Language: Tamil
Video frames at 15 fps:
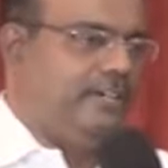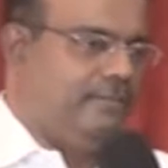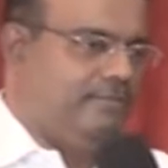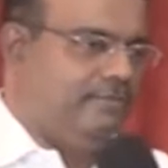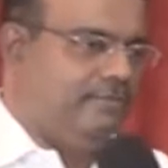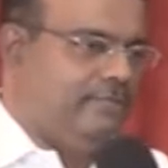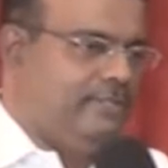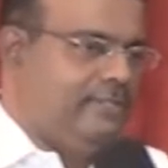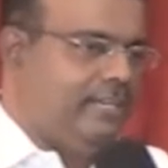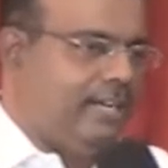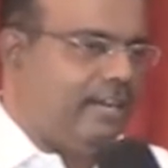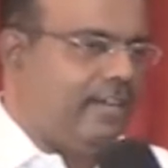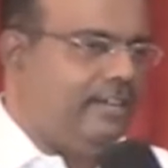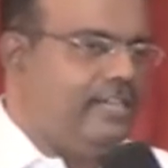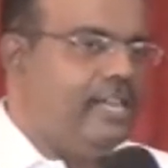வேண்டும்
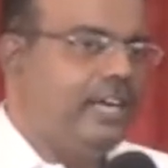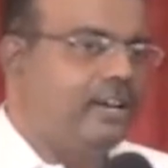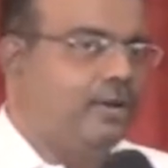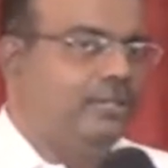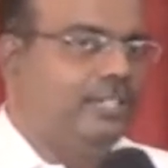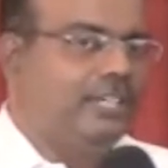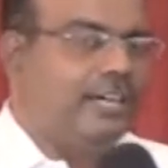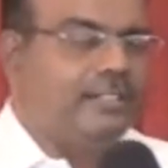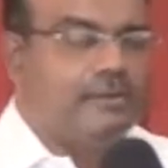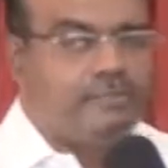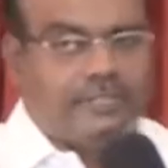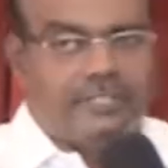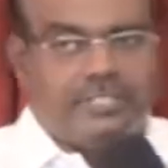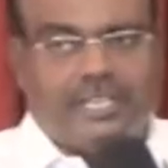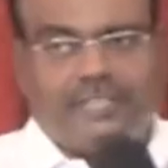ஆனால் ஏரோதுக்கு அதை
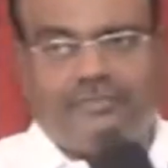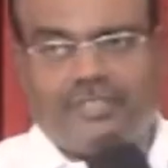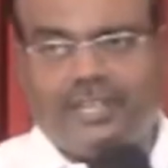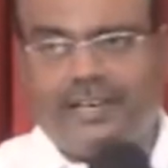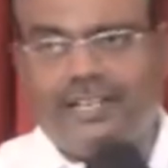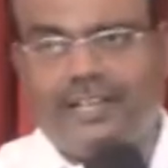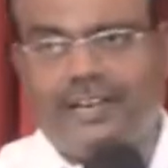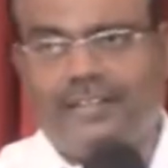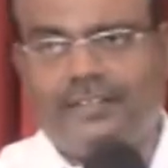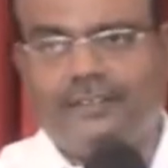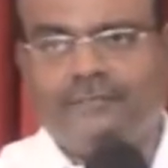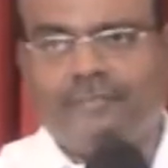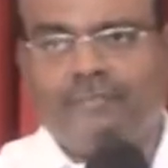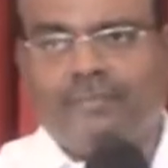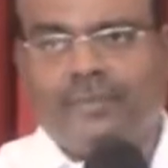பற்றியே தெரியலை
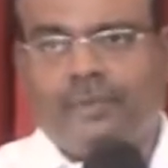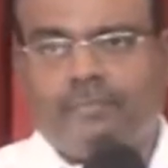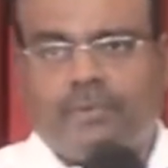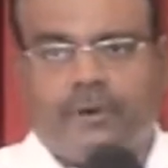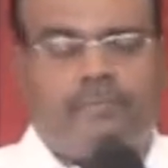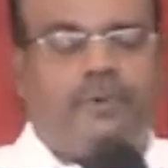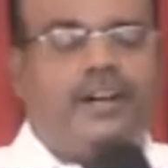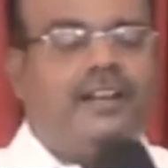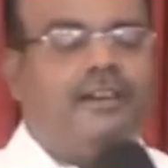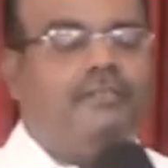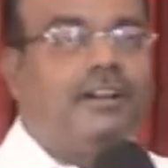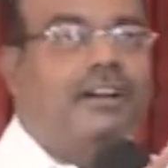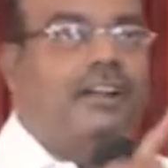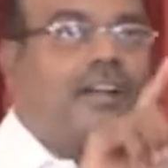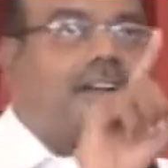பிற்பாடு
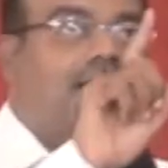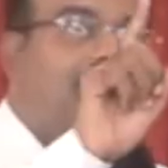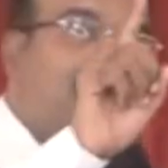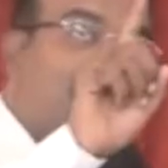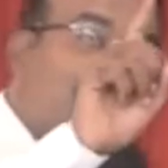அவர்கள்